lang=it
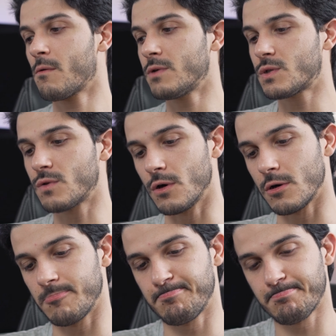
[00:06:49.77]

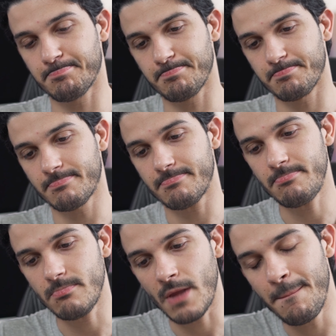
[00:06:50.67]
Questo
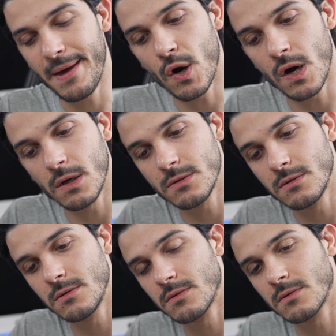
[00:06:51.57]
però
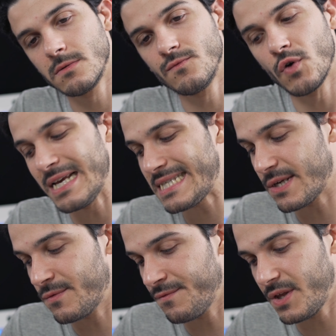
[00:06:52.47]
vuole
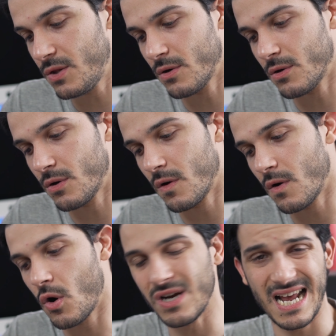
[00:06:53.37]
essere un video
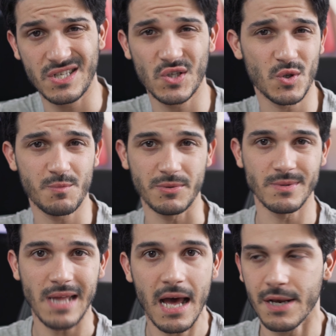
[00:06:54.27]
onesto,
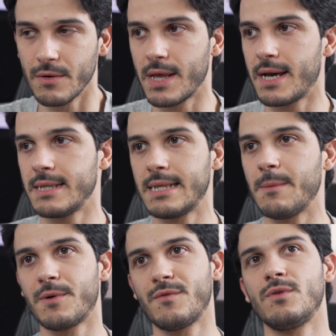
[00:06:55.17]
spontaneo, da,
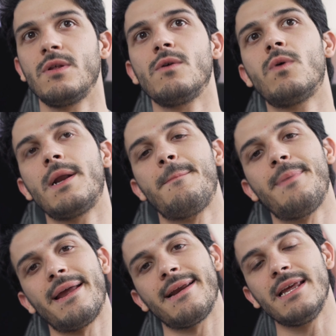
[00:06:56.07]
dal profondo del cuore
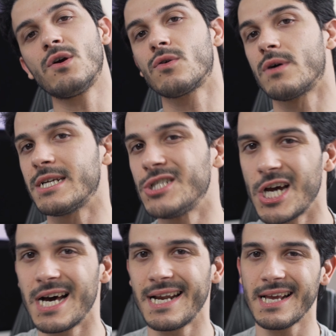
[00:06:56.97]
per
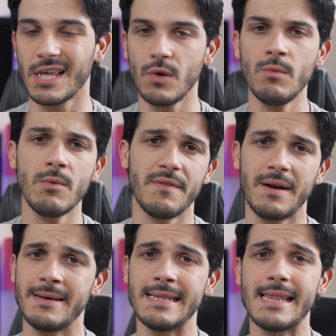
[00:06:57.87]
incoraggiare chiunque
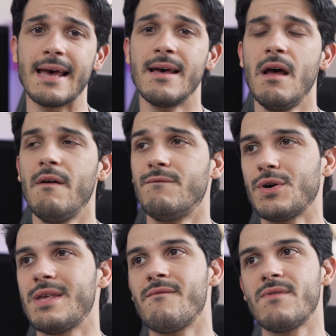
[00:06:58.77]
veramente
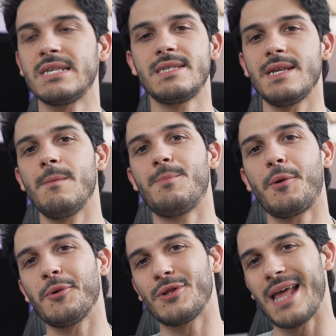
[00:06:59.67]
voglia investire il
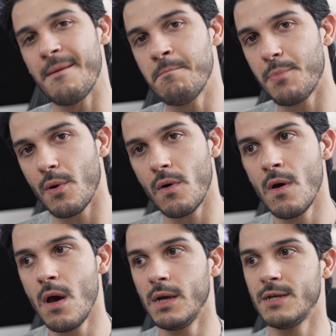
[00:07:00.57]
proprio tempo
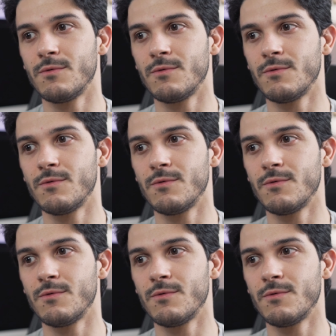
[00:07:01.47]
in